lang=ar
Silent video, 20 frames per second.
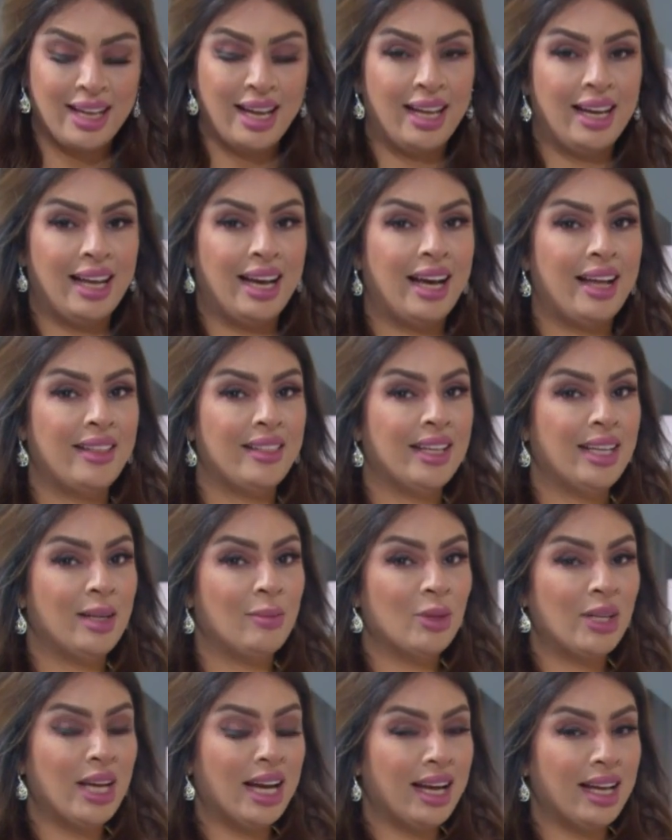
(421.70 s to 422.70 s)
على هذه
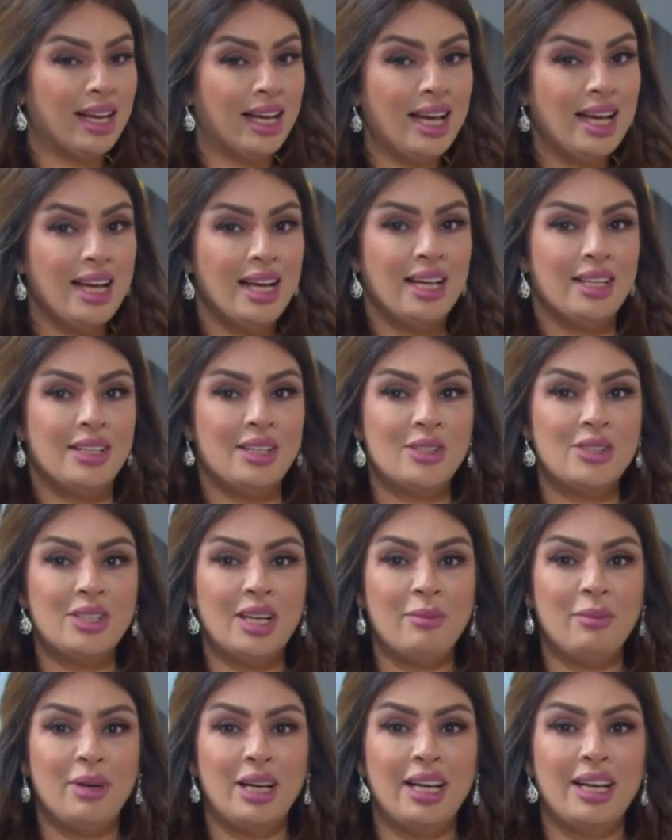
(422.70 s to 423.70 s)
المداخله نرجع
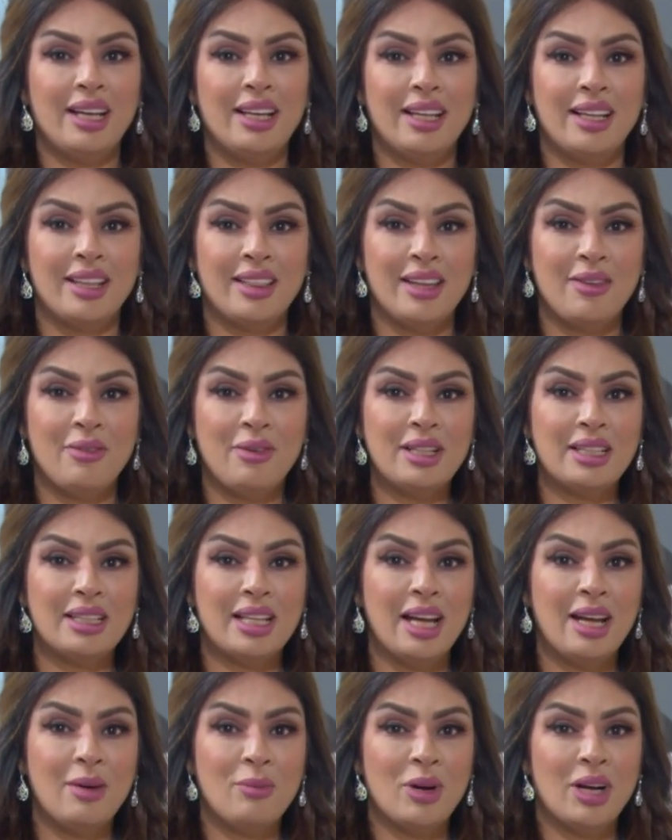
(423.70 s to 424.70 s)
مع
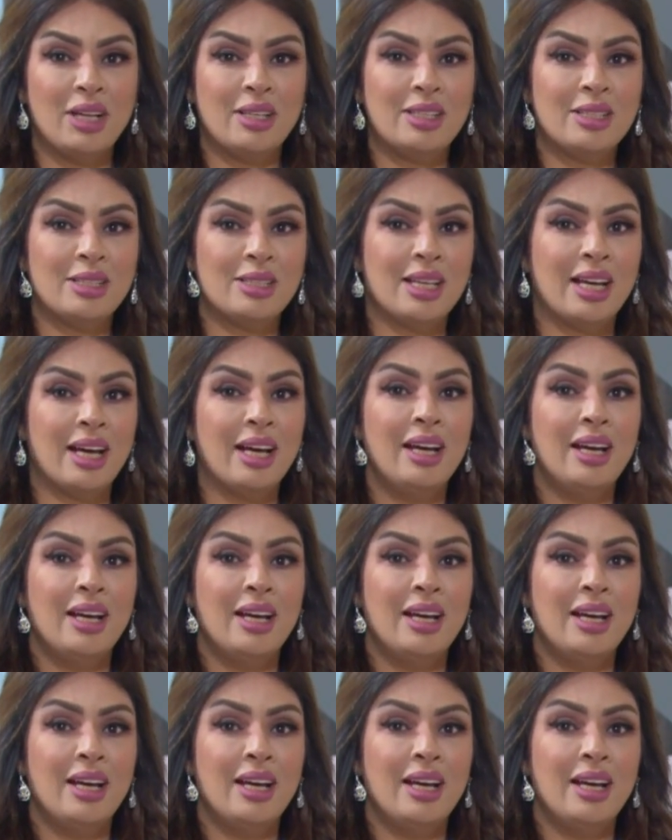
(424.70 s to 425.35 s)
ضيفتنا مهندسه